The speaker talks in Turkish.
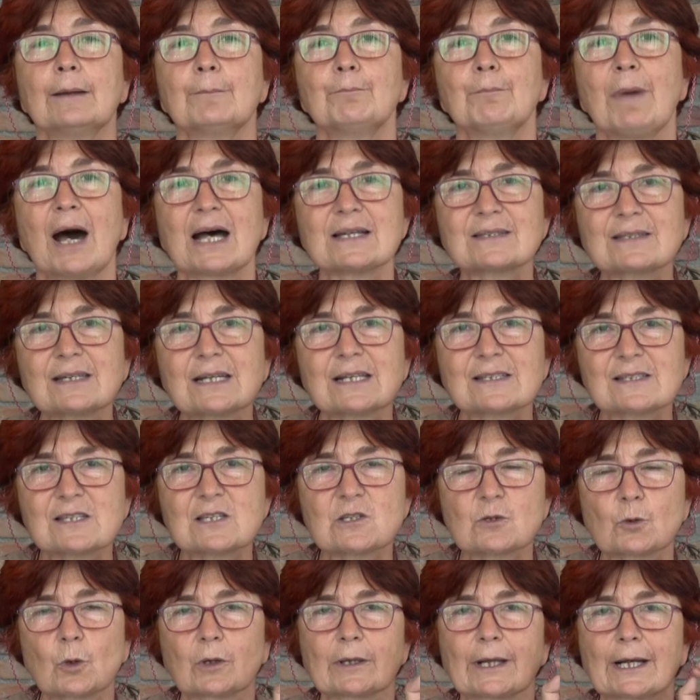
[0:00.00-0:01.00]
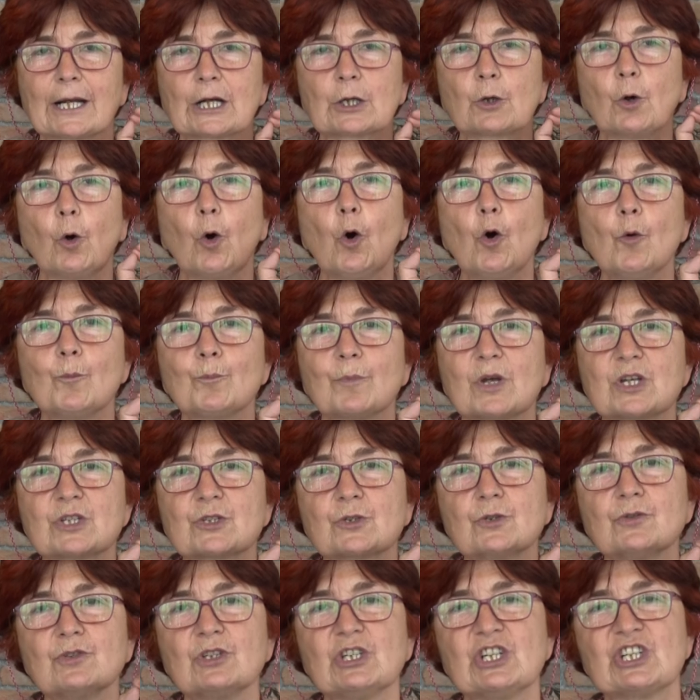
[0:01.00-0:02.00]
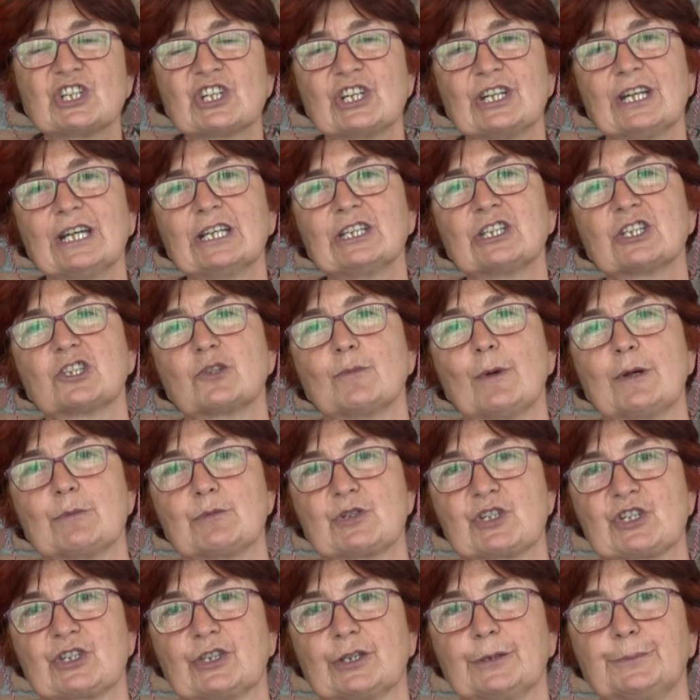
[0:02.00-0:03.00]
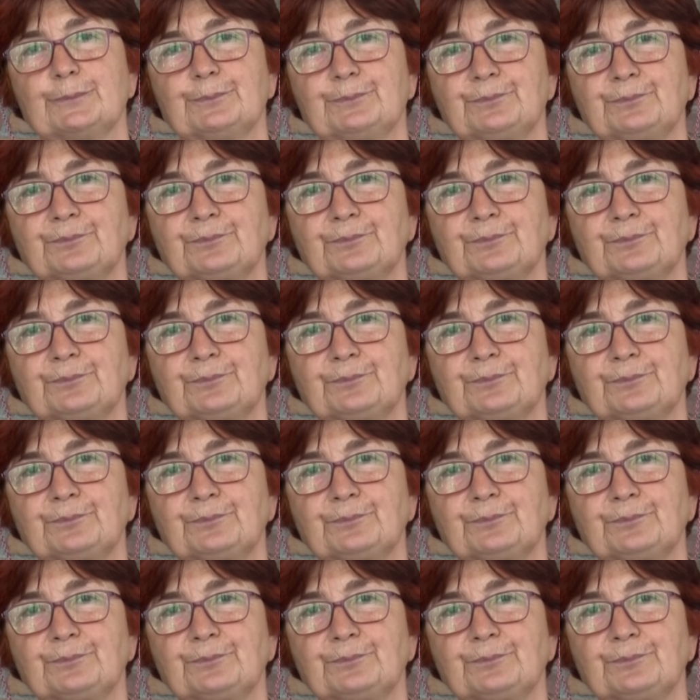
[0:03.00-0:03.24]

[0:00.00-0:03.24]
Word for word: mazeretsiz olarak 15 gün işine gitmemişti